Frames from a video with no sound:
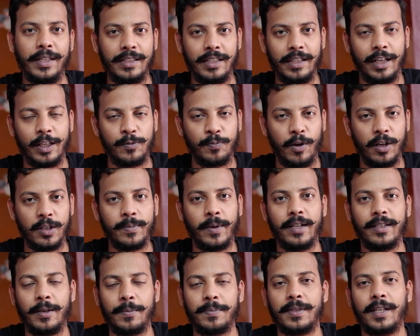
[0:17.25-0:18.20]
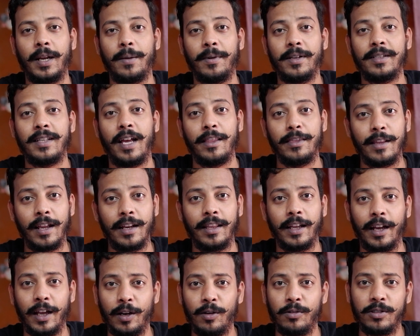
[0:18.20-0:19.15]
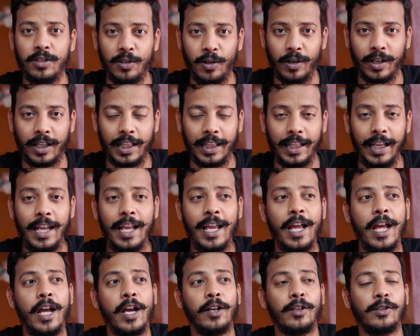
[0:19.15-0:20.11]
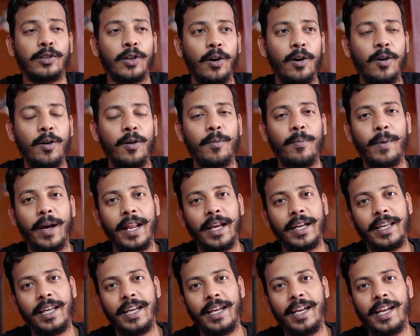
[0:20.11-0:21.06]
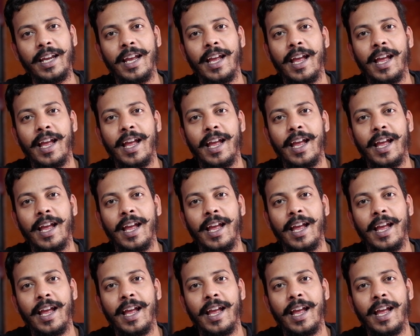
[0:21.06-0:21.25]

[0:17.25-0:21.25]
మంచి రెస్పాన్స్ మన సబ్స్క్రైబర్స్ అందరి దగ్గర నుంచి దొరికింది సో మనకి